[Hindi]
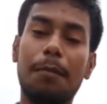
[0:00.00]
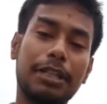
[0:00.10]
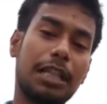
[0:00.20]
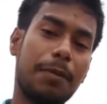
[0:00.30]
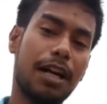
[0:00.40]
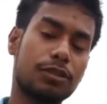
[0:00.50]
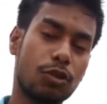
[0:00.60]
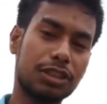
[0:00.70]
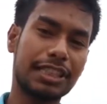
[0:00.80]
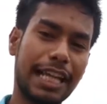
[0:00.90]
मतलब आ,
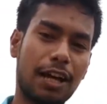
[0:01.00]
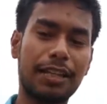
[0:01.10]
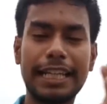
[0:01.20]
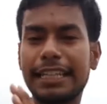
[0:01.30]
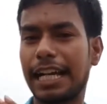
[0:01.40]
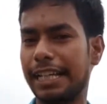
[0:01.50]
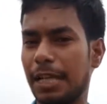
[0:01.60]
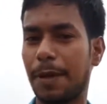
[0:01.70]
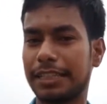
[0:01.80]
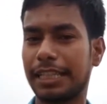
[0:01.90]
सोचते हैं लेकिन कर
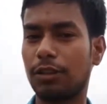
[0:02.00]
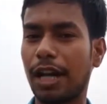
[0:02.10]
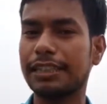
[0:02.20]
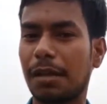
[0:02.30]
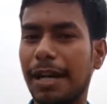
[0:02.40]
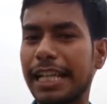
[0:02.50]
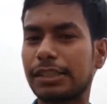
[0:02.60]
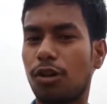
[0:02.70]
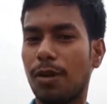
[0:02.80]
नहीं पाते तो गाइज हमारे इस